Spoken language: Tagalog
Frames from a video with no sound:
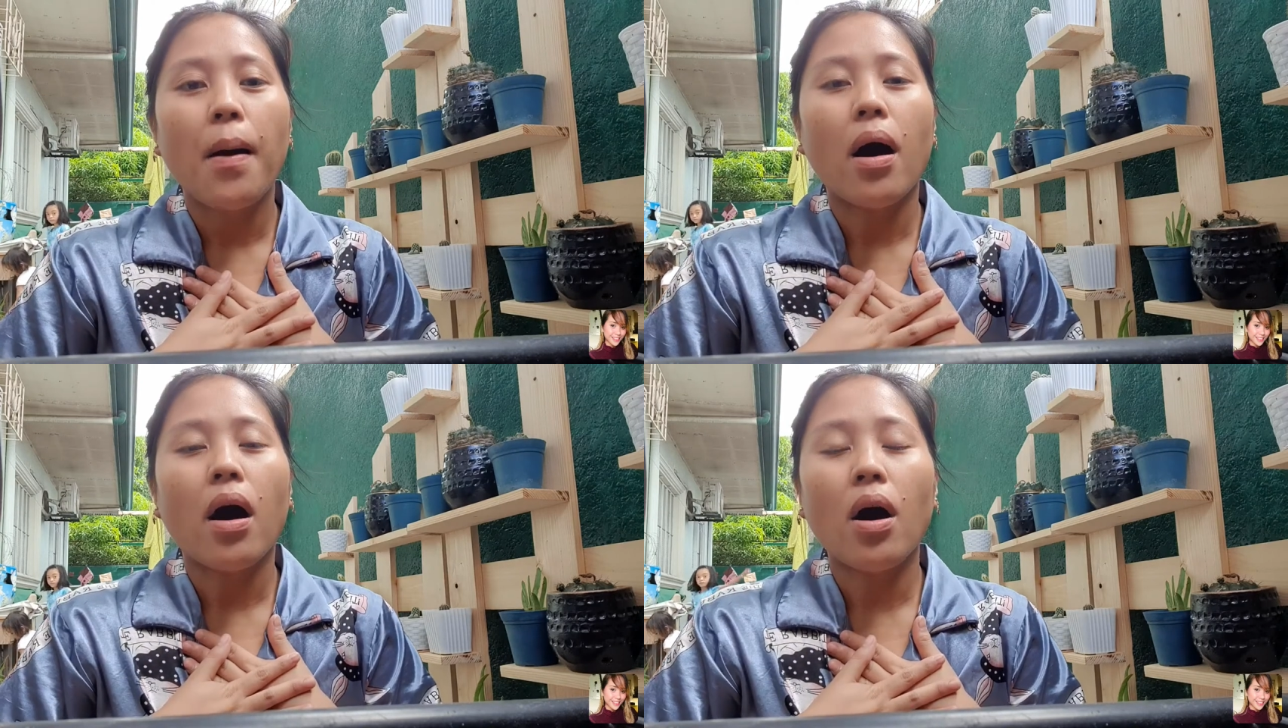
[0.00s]

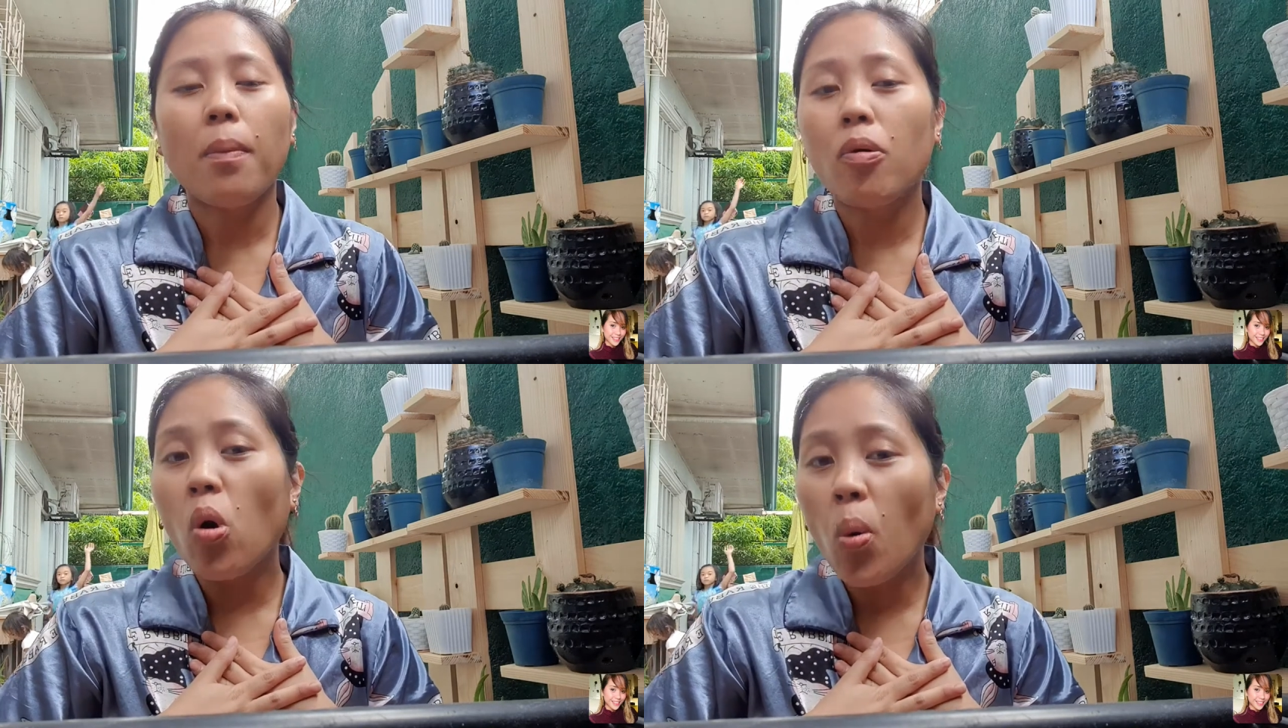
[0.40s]
Uh,
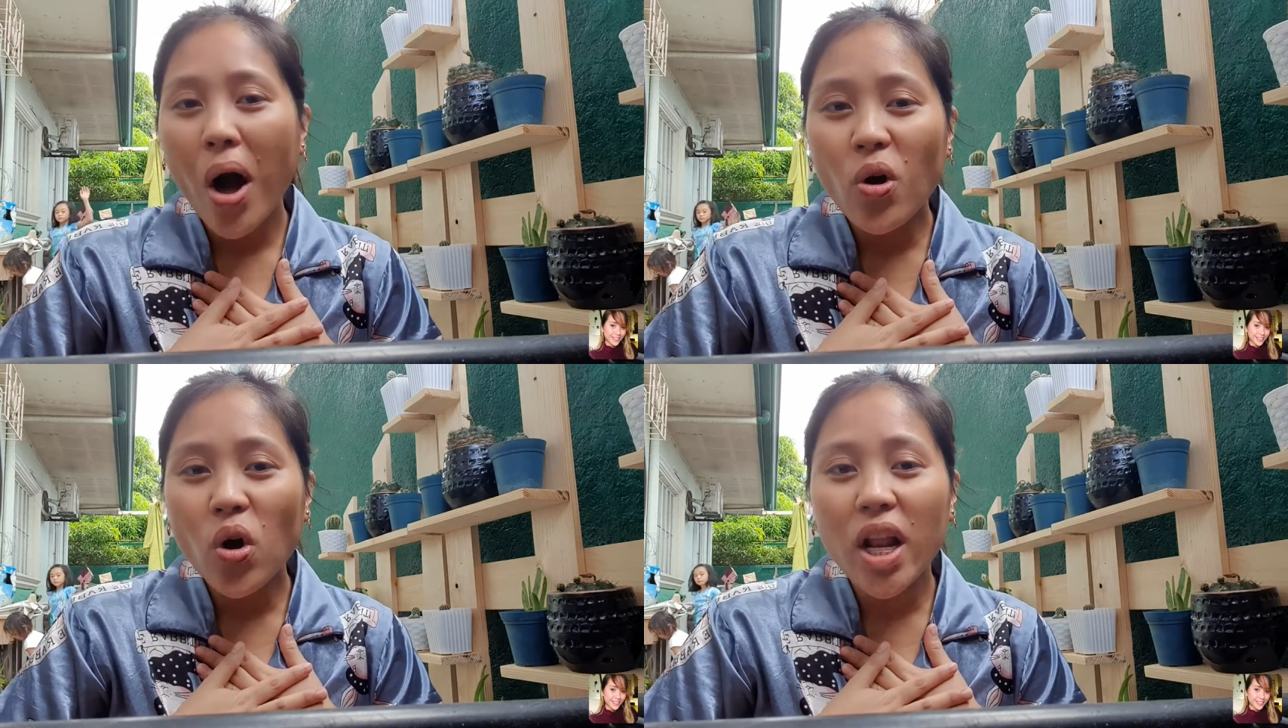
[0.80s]
kung
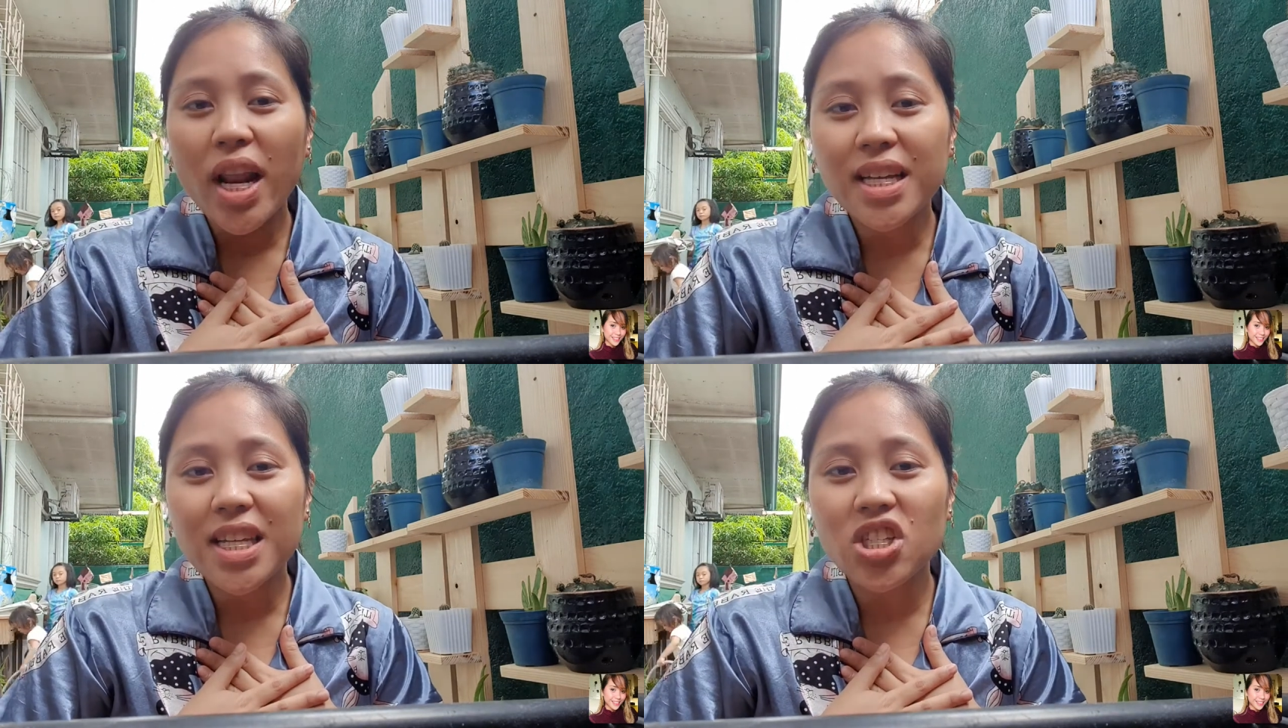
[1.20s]
bago ka
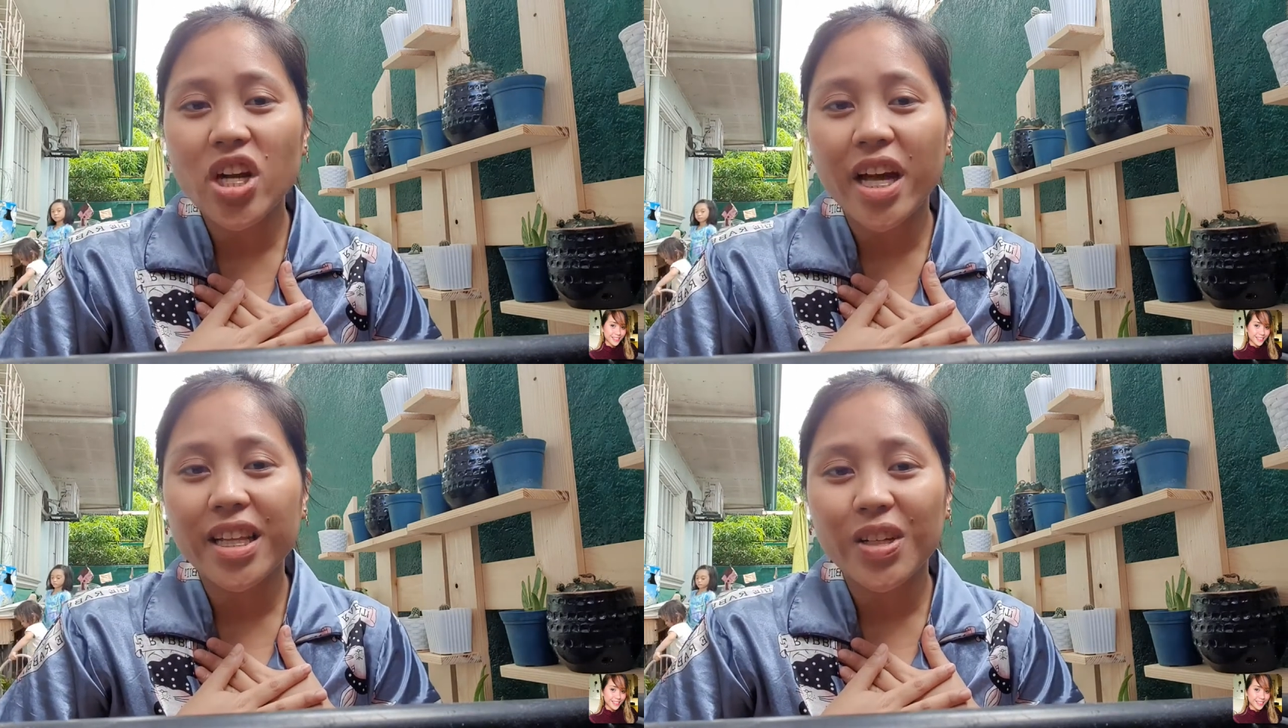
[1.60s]
lang sa
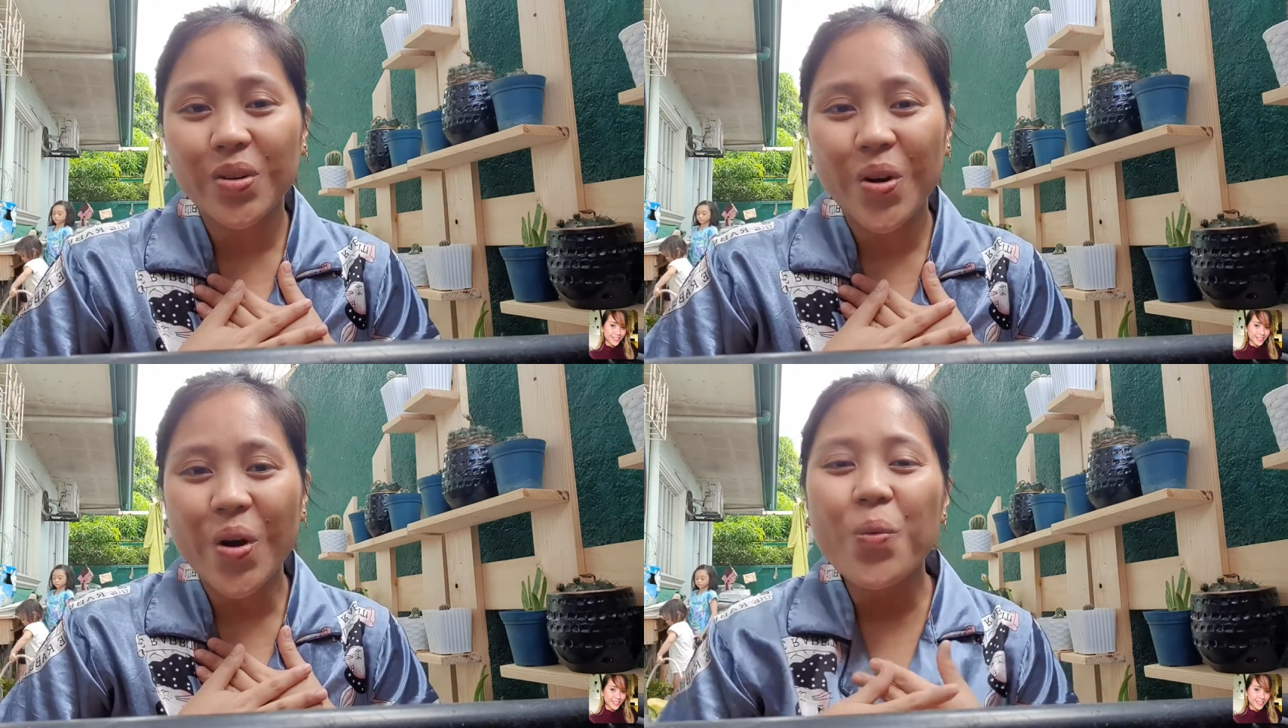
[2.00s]
channel
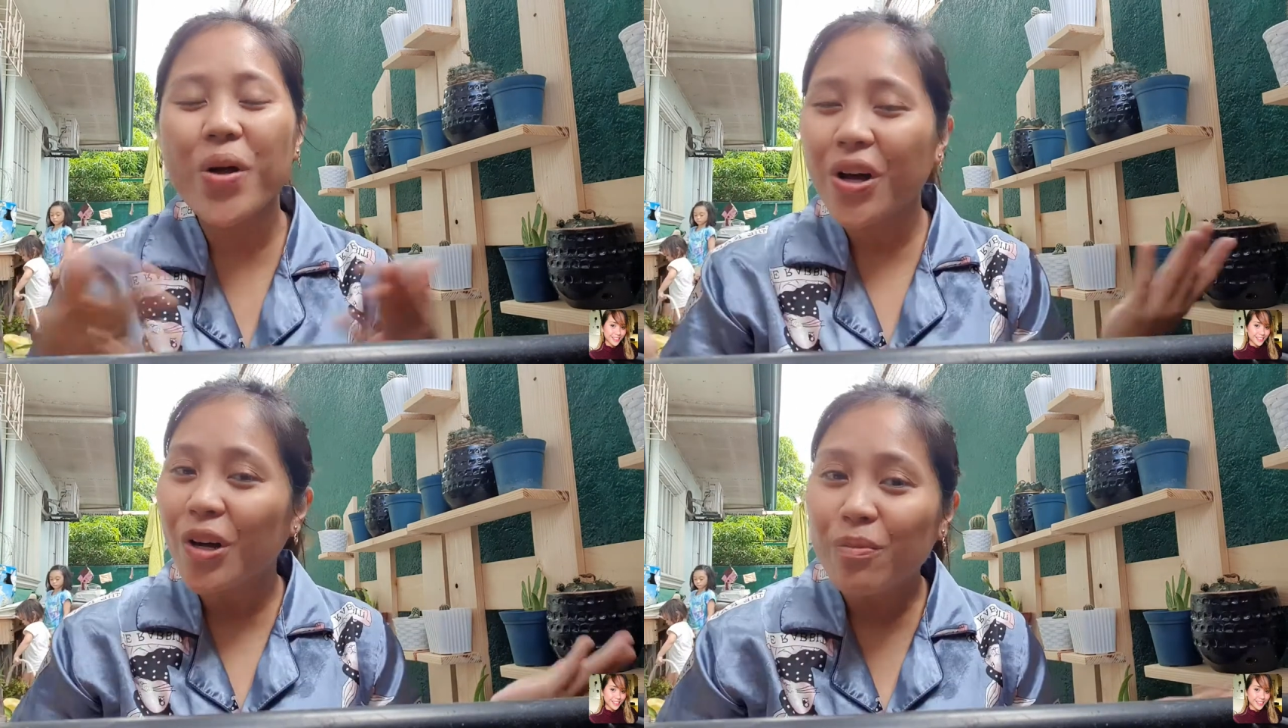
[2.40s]
ko,
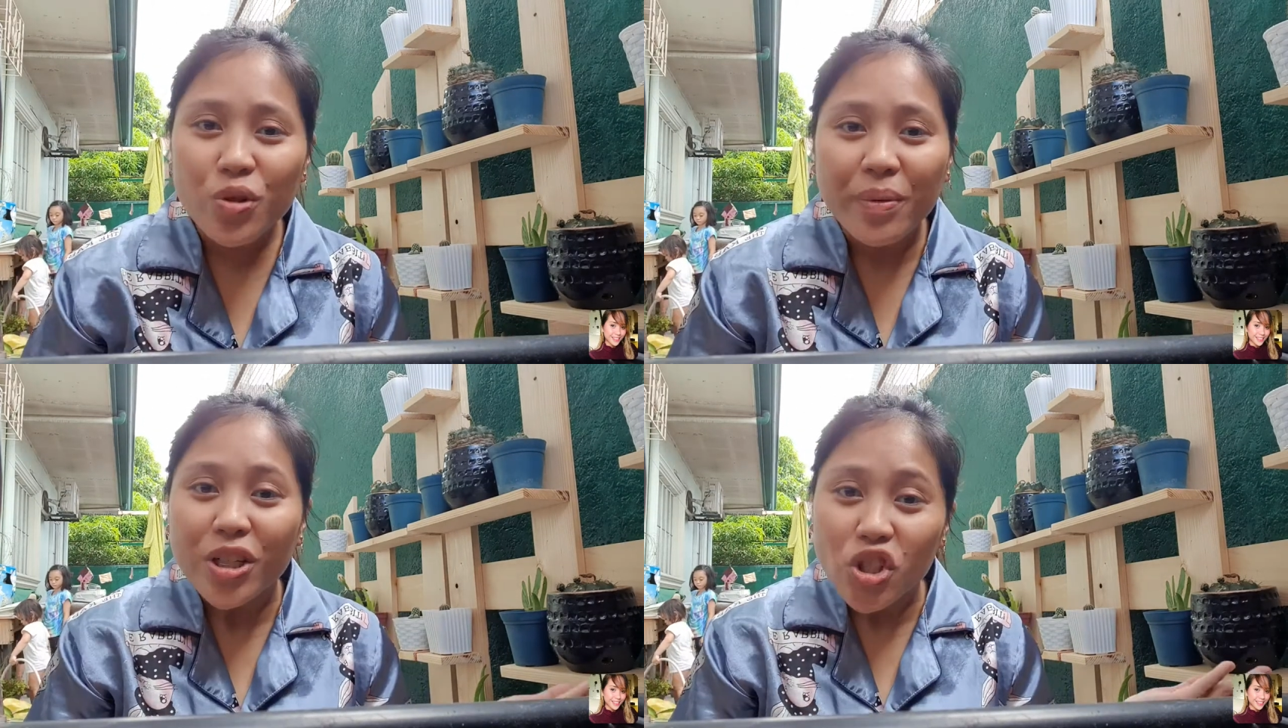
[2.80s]
welcome
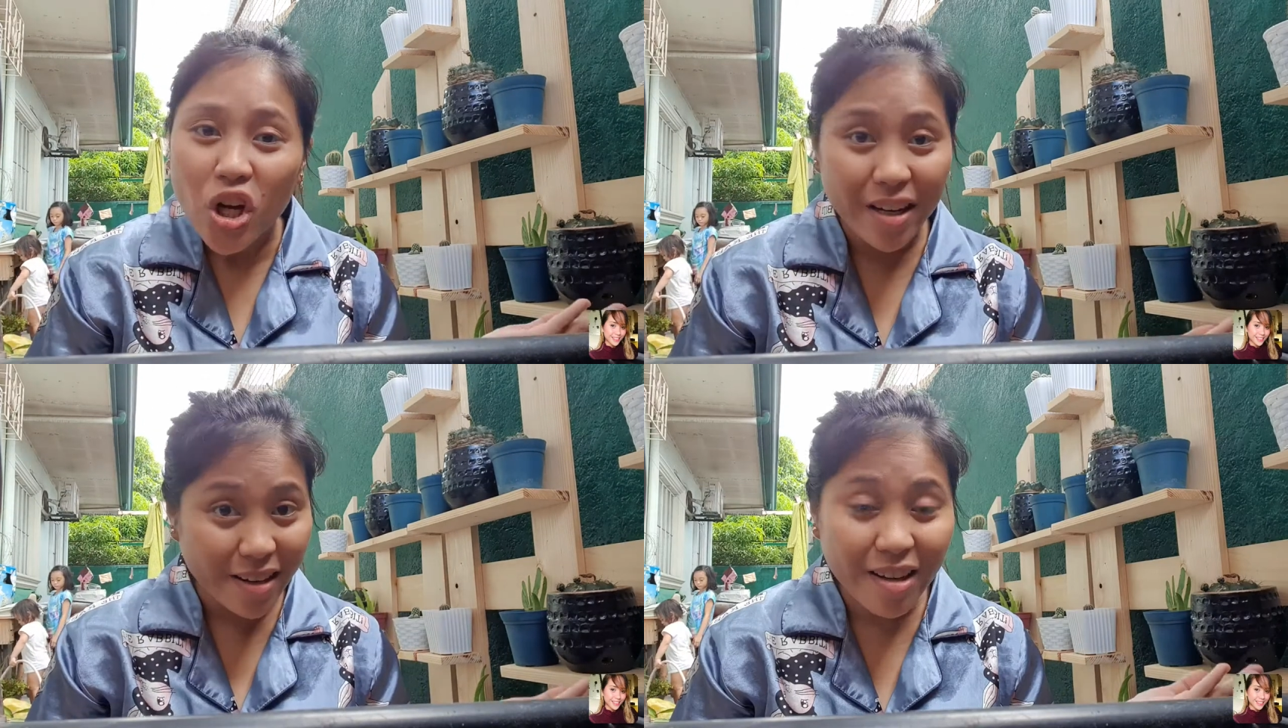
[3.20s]
to my
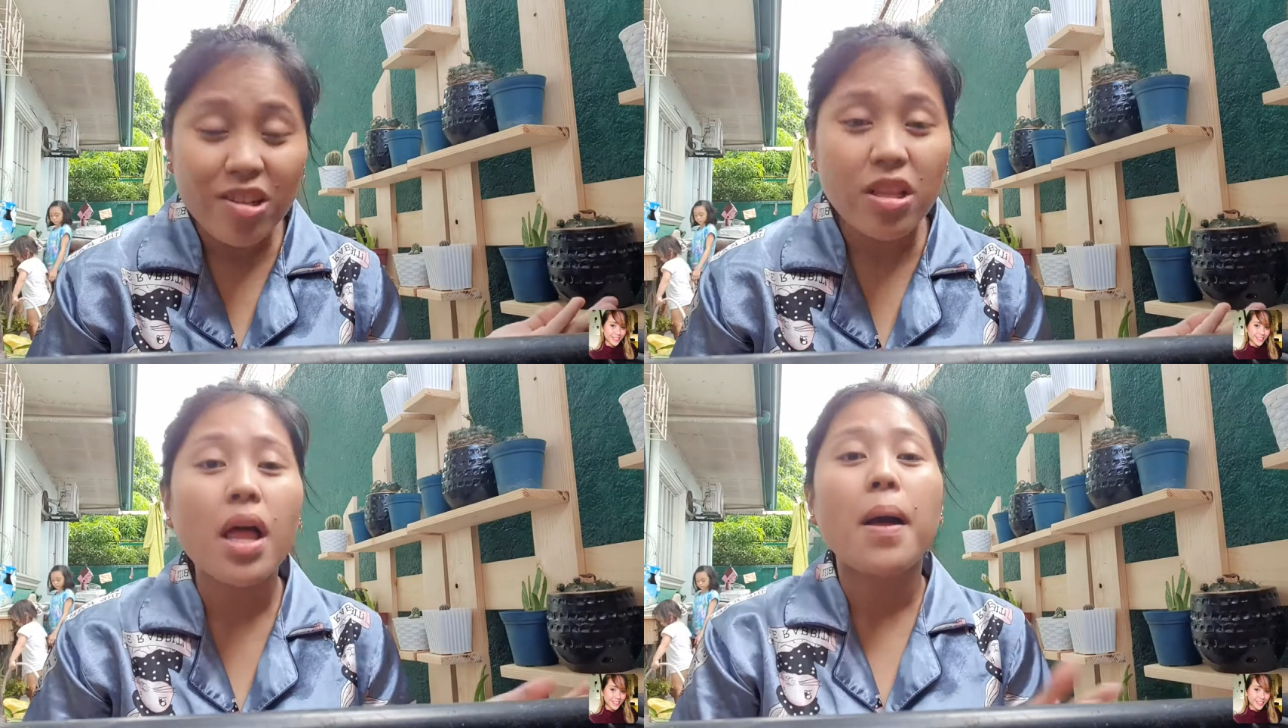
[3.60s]
channel.